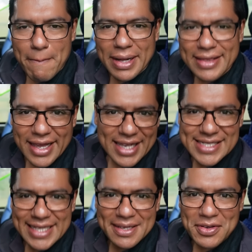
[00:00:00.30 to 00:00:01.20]
pantallas
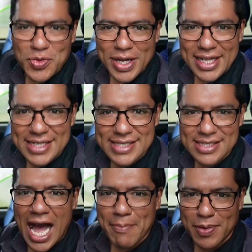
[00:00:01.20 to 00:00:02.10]
individuales,
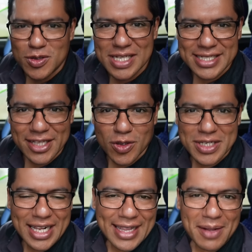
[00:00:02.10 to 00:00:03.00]
amplios asientos
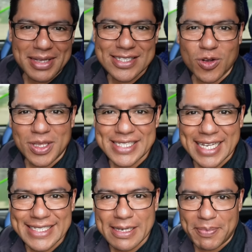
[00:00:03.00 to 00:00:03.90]
reclinables con
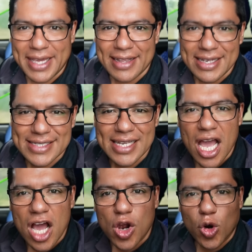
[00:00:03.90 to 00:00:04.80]
descansapiernas,
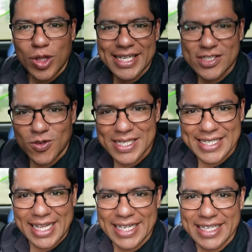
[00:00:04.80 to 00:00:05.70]
conexiones
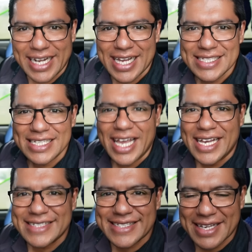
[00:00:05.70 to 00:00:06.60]
eléctricas,
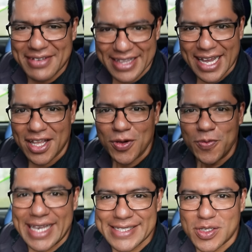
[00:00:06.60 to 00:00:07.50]
sanitario.
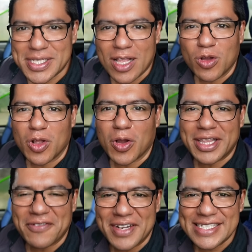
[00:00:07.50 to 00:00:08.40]
Esto es algo de lo que
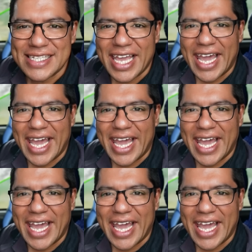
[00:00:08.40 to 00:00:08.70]
te ofrece